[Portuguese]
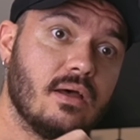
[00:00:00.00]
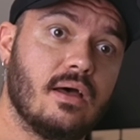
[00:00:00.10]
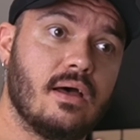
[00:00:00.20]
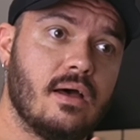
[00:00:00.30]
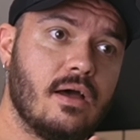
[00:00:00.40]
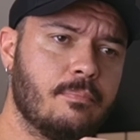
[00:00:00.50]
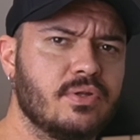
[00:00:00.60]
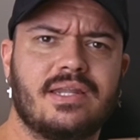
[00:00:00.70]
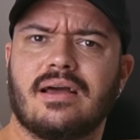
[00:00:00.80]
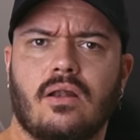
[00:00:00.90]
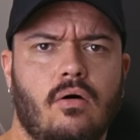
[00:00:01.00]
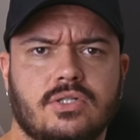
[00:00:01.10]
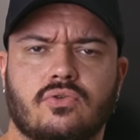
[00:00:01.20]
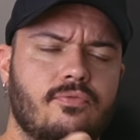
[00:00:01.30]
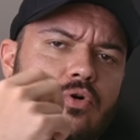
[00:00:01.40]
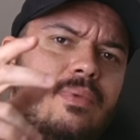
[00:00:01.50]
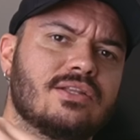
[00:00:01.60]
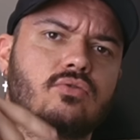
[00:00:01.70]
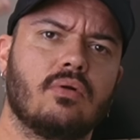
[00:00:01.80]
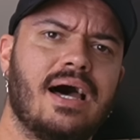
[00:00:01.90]
Uh, eu poderia, lógico, filmar
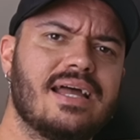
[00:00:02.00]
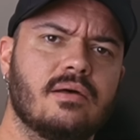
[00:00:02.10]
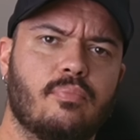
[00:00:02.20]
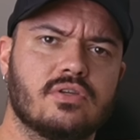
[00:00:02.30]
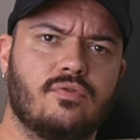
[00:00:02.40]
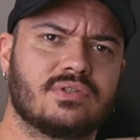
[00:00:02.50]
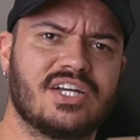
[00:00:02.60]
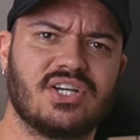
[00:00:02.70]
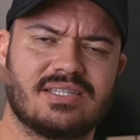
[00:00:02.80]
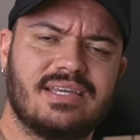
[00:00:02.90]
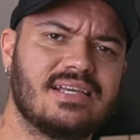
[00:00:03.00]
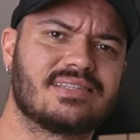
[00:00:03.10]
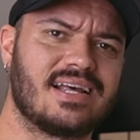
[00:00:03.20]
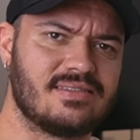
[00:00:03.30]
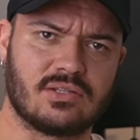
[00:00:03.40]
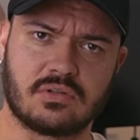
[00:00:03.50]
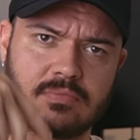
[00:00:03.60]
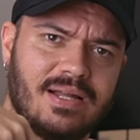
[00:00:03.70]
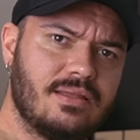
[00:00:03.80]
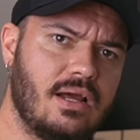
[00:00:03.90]
tudo lá e depois voltar dia 6, trazer todo
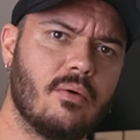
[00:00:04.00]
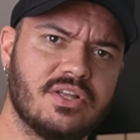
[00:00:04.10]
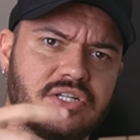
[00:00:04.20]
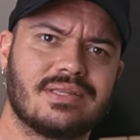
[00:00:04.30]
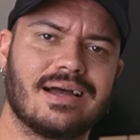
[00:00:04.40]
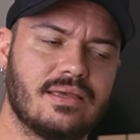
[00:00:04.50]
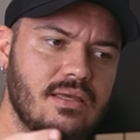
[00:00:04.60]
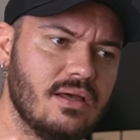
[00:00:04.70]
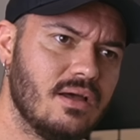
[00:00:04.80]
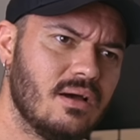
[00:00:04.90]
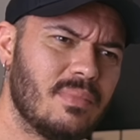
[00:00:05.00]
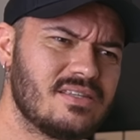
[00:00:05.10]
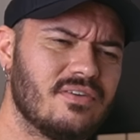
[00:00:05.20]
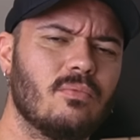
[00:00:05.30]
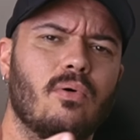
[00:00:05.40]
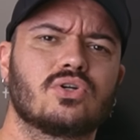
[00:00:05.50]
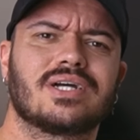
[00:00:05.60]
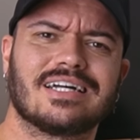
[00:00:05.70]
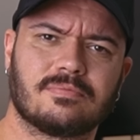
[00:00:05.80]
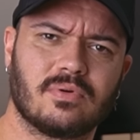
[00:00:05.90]
esse material e editar aqui, mas fica um pouco
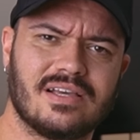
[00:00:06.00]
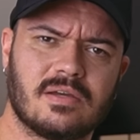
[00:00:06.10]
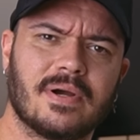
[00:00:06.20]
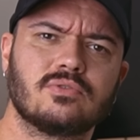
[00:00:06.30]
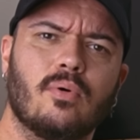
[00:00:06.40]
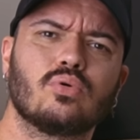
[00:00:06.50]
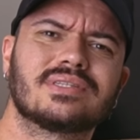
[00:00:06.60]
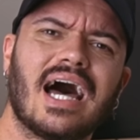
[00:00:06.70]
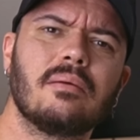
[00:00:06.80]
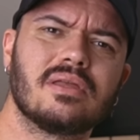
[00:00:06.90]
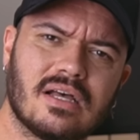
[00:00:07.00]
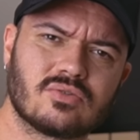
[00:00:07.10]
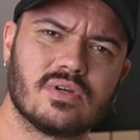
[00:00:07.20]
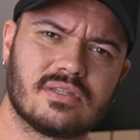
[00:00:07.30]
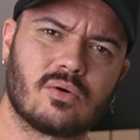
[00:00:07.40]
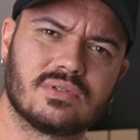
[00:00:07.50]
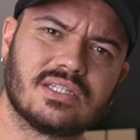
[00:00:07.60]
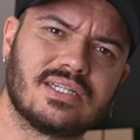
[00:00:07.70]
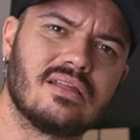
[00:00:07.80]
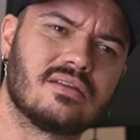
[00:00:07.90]
chato, porque você perde um pouco o timing das coisas que tá
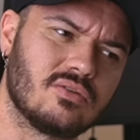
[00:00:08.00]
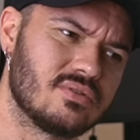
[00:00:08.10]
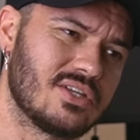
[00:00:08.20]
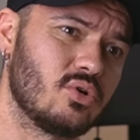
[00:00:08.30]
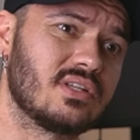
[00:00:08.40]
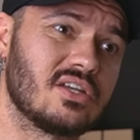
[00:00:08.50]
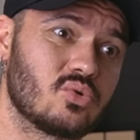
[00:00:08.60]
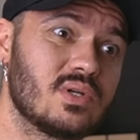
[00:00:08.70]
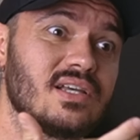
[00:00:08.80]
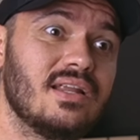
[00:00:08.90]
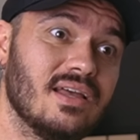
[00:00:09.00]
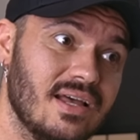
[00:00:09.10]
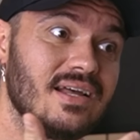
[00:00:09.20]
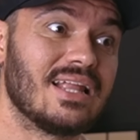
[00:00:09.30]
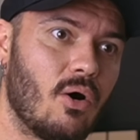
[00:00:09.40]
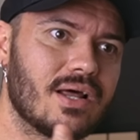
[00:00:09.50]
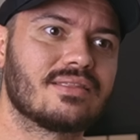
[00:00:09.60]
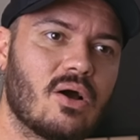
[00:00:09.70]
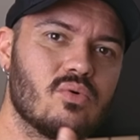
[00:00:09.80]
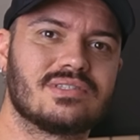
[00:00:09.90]
acontecendo, entendeu? Você não tá soltando as coisas ali na hora que
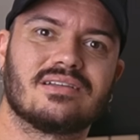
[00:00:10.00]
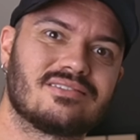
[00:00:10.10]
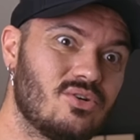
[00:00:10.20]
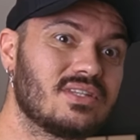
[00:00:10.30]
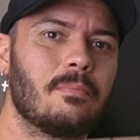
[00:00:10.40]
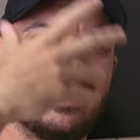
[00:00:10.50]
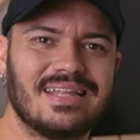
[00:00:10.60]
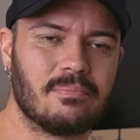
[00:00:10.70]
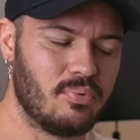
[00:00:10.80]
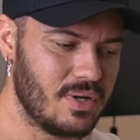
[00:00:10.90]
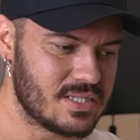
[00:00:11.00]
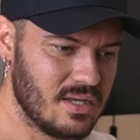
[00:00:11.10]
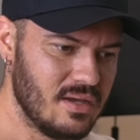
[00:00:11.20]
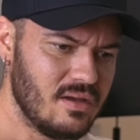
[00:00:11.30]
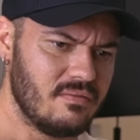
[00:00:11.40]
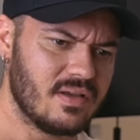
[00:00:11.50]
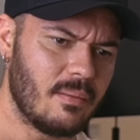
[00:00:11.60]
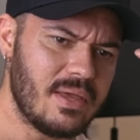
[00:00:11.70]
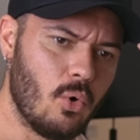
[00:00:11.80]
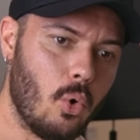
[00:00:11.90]
tá acontecendo, solta bem depois. Fica
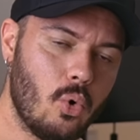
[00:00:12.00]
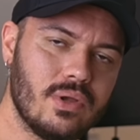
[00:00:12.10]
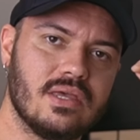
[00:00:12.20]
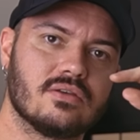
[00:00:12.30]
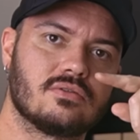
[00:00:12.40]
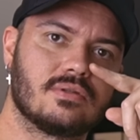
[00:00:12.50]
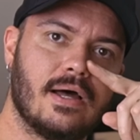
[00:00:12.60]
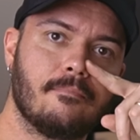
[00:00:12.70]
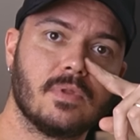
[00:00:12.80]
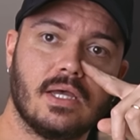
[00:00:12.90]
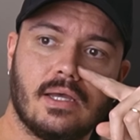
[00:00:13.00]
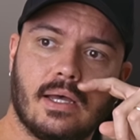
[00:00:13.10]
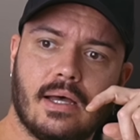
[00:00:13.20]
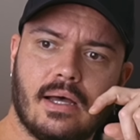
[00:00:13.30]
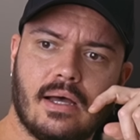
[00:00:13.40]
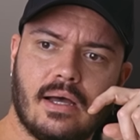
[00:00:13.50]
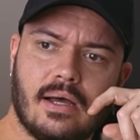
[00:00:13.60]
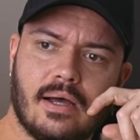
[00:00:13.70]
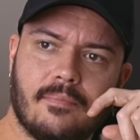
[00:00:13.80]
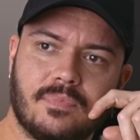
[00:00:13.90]
meio ruim isso, tá?
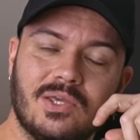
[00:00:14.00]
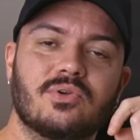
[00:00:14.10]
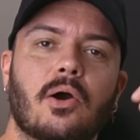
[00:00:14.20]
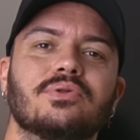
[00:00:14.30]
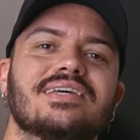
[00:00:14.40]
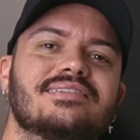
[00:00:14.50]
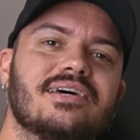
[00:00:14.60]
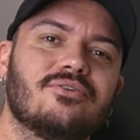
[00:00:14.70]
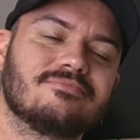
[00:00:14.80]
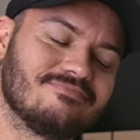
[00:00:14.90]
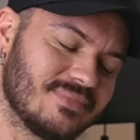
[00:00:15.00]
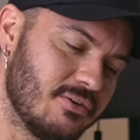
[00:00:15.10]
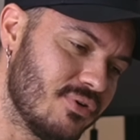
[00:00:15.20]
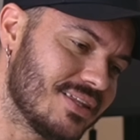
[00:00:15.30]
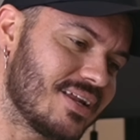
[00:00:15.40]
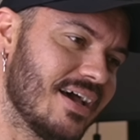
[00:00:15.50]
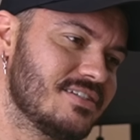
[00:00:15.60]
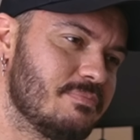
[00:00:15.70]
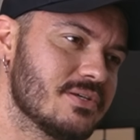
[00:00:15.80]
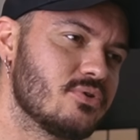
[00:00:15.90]
Uh, e o que aconteceu? Fui atrás
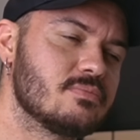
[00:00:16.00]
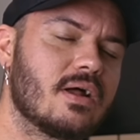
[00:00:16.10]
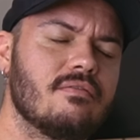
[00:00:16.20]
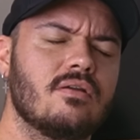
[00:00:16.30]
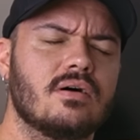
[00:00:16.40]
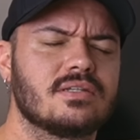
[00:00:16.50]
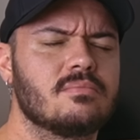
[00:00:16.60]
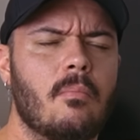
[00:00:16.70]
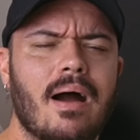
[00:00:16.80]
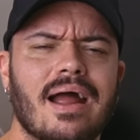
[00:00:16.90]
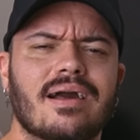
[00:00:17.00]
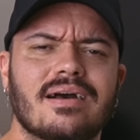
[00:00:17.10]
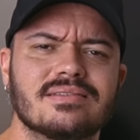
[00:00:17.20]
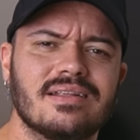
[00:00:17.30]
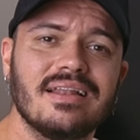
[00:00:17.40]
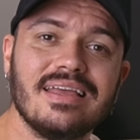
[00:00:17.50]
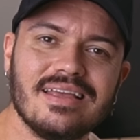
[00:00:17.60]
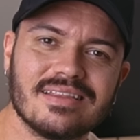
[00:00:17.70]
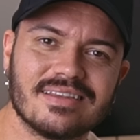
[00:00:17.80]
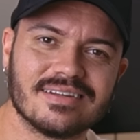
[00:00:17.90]
de pessoas maravilhosas, marcas
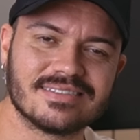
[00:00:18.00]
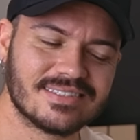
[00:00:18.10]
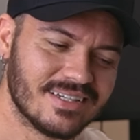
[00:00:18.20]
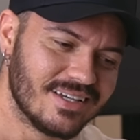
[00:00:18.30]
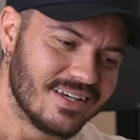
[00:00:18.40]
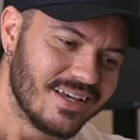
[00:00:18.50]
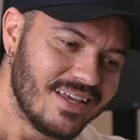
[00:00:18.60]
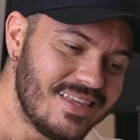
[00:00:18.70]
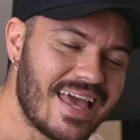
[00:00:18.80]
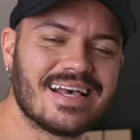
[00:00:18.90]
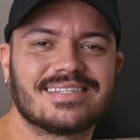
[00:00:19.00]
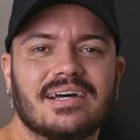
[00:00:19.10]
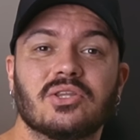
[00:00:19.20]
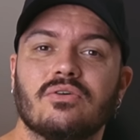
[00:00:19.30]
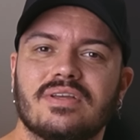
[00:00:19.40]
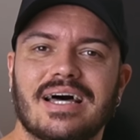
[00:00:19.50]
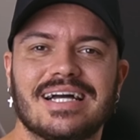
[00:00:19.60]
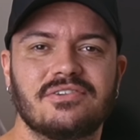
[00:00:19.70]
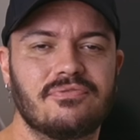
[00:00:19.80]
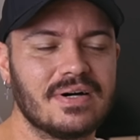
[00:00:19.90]
lindas. E essa é uma
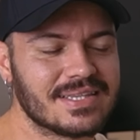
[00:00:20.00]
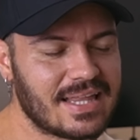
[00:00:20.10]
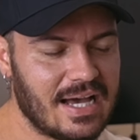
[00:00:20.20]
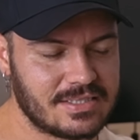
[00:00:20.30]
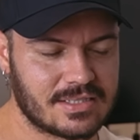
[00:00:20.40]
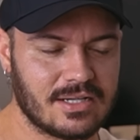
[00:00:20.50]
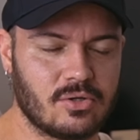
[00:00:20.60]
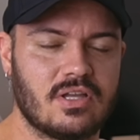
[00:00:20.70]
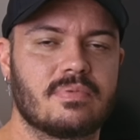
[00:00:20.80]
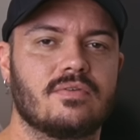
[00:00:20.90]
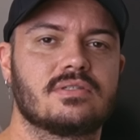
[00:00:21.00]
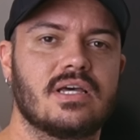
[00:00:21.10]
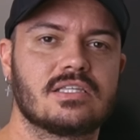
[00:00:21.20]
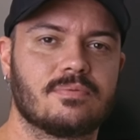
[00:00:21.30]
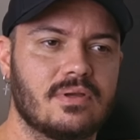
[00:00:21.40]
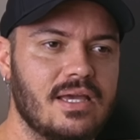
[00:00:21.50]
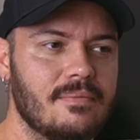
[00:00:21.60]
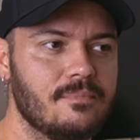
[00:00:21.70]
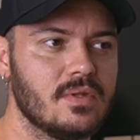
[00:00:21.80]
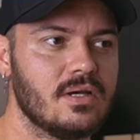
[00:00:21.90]
novidade fantástica que eu tenho para vocês,
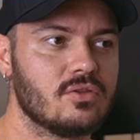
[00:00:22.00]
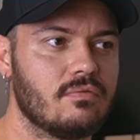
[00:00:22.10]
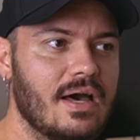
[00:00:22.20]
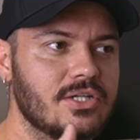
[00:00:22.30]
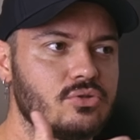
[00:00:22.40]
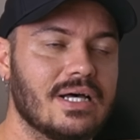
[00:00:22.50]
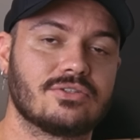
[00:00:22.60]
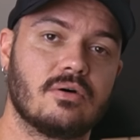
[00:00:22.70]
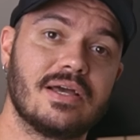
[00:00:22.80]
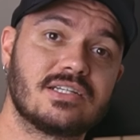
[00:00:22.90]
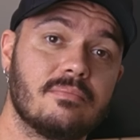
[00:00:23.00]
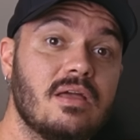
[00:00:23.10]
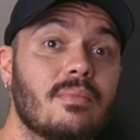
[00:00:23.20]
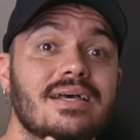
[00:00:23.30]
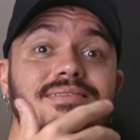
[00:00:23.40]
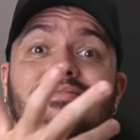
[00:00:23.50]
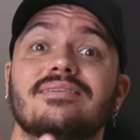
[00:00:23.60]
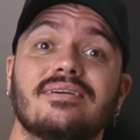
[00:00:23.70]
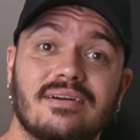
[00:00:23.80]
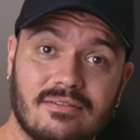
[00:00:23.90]
porque não vai ajudar somente a mim, mas
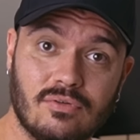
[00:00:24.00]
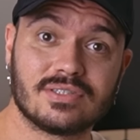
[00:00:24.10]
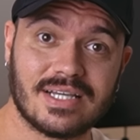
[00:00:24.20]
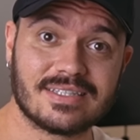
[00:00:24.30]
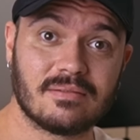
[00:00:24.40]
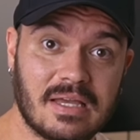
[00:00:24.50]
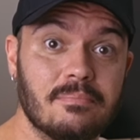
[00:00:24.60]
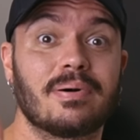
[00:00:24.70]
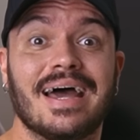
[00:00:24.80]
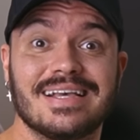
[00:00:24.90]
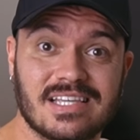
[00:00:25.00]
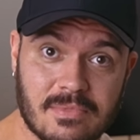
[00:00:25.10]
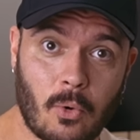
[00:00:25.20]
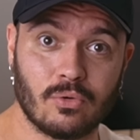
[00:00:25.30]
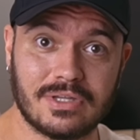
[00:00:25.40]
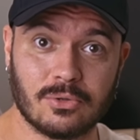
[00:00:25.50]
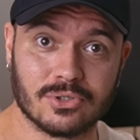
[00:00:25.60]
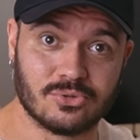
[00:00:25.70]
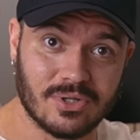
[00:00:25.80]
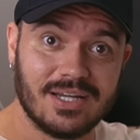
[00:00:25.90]
vocês também para receber o
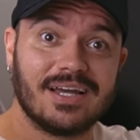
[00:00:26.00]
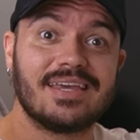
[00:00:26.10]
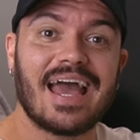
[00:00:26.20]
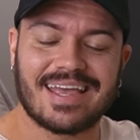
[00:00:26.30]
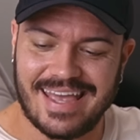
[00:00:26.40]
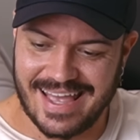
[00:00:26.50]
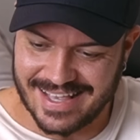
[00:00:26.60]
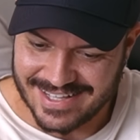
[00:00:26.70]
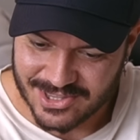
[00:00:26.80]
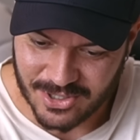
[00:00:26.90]
conteúdo, que é quem?